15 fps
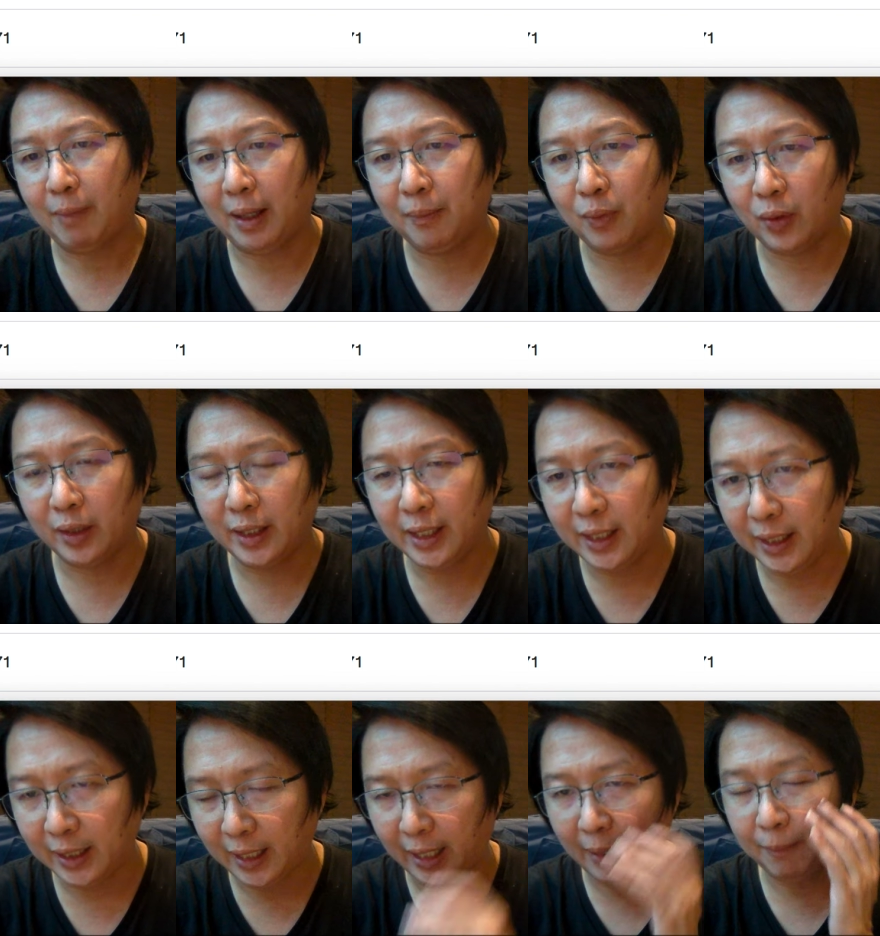ปันผลดี
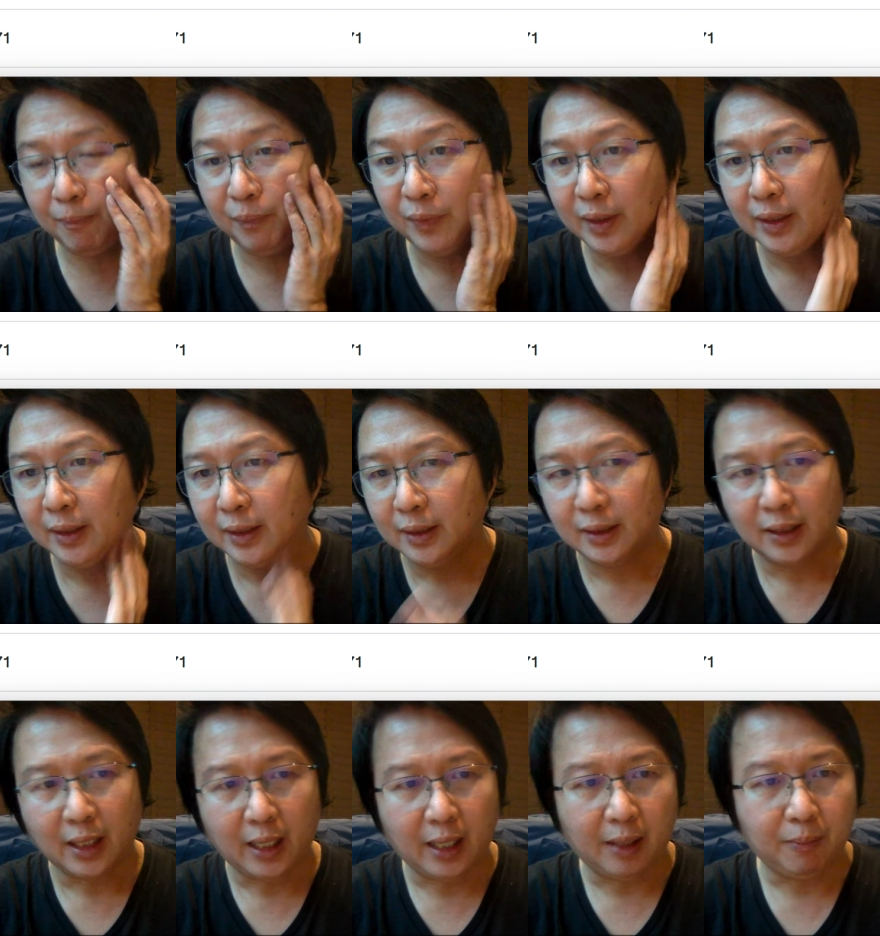นะครับ
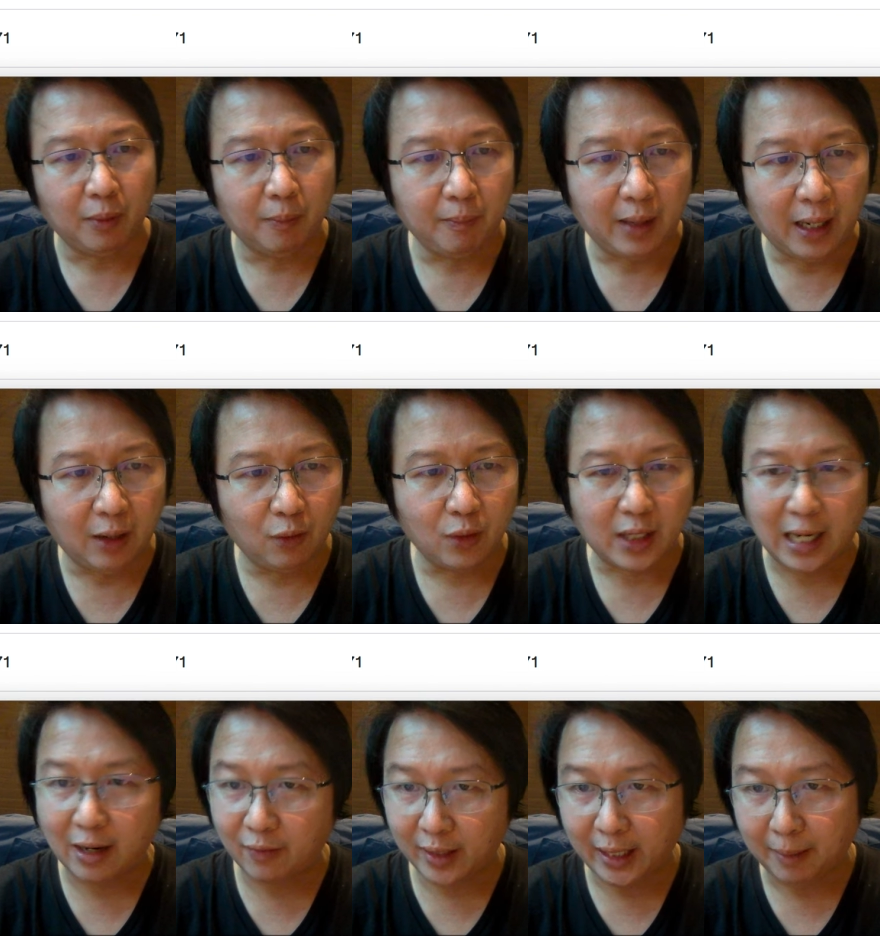ผมเอา
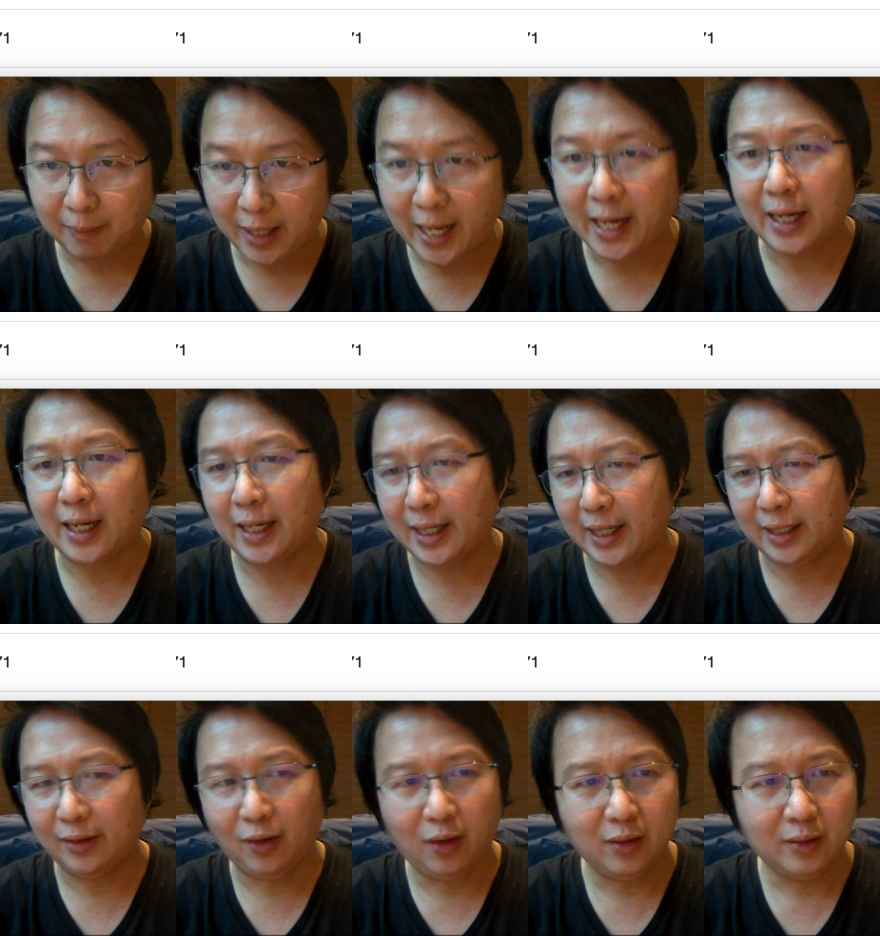9อันดับแรกกันแล้วกัน
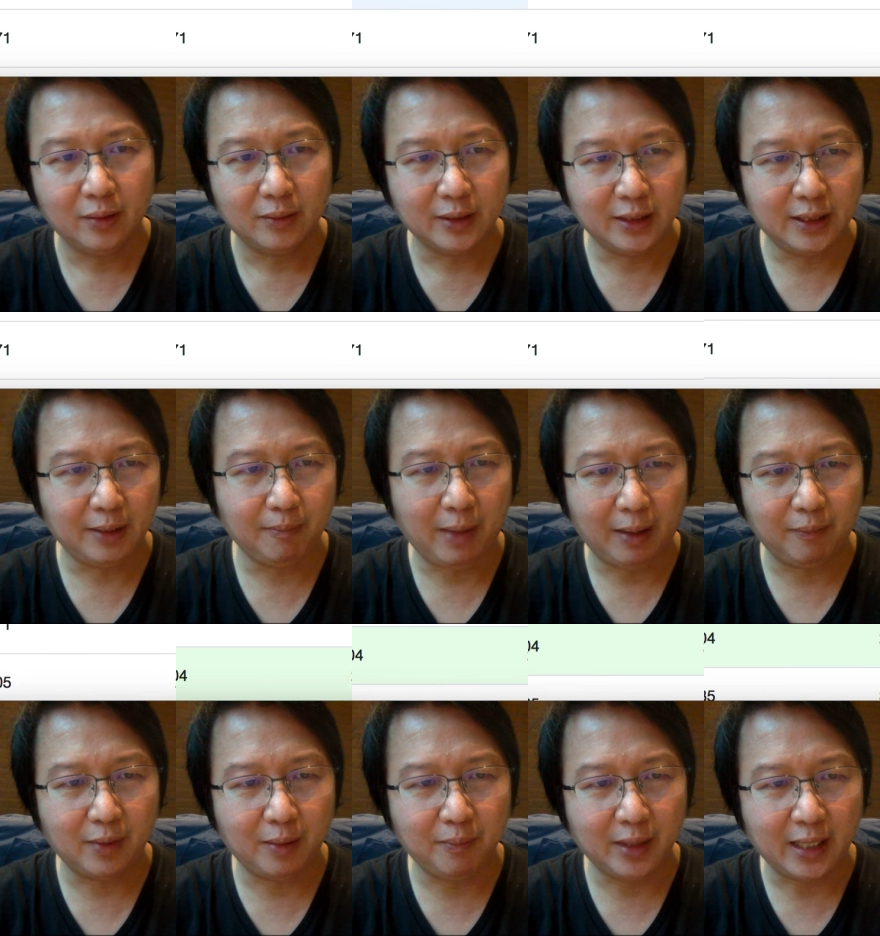เนาะจริงๆแบงก์
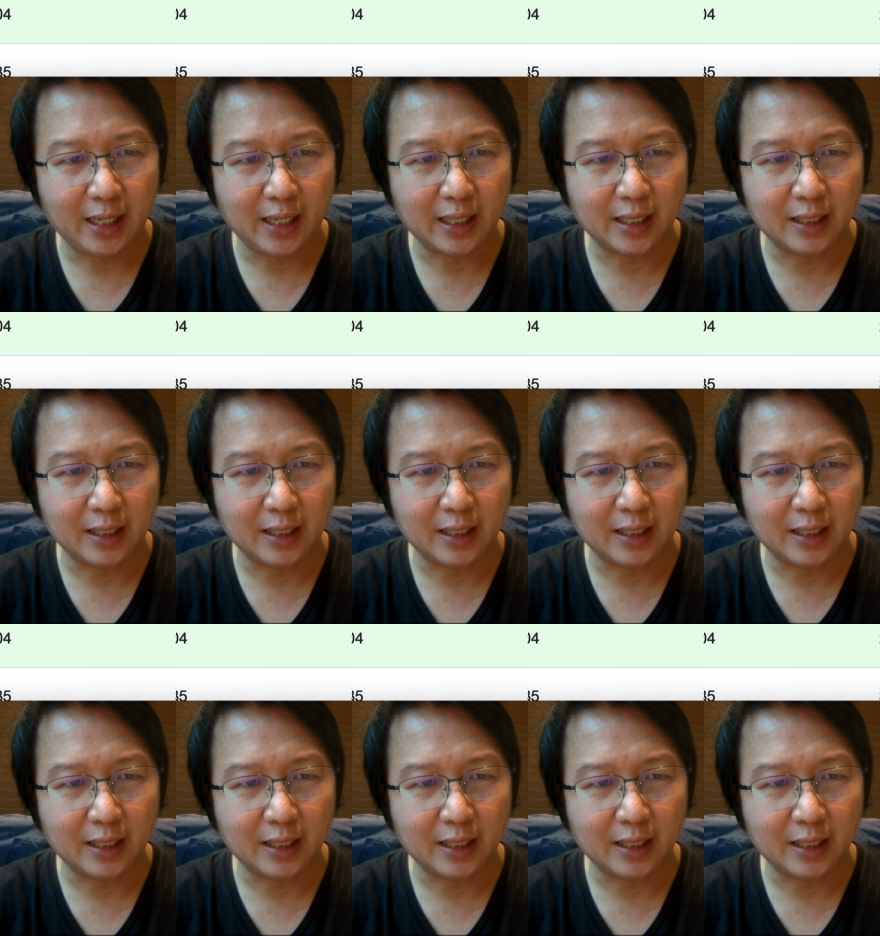ก็มีแค่